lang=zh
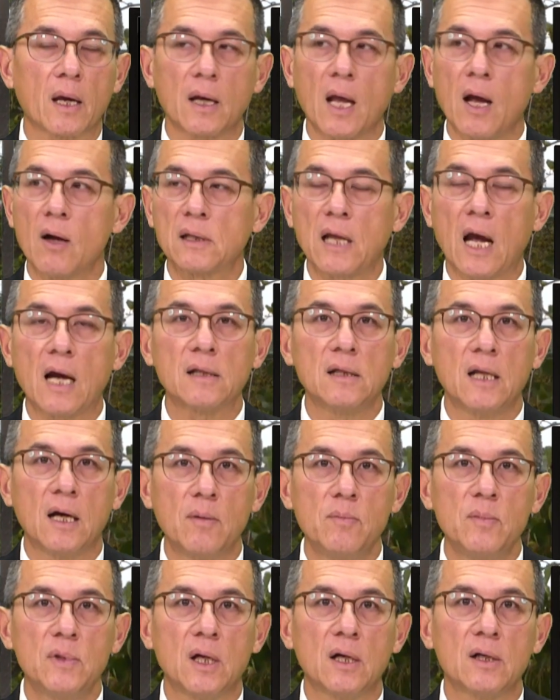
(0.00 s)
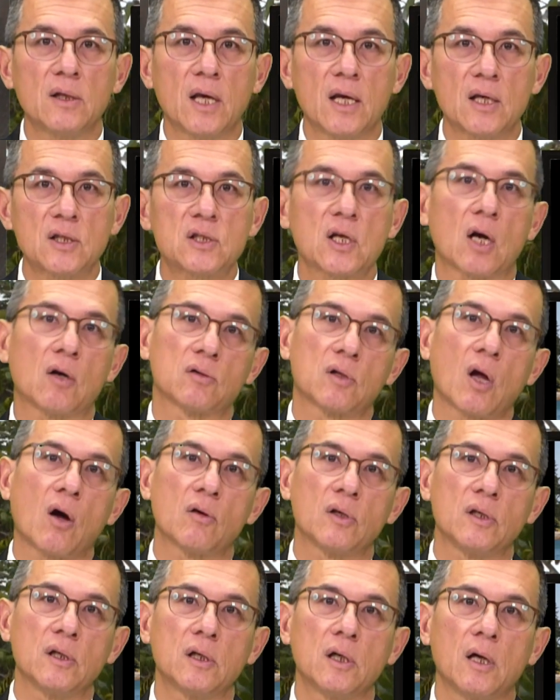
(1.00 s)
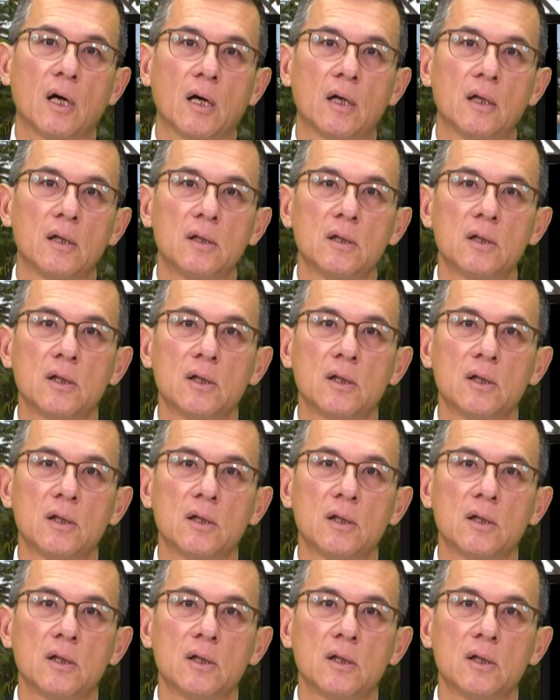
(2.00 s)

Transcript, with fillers: 看他能不能也找到一个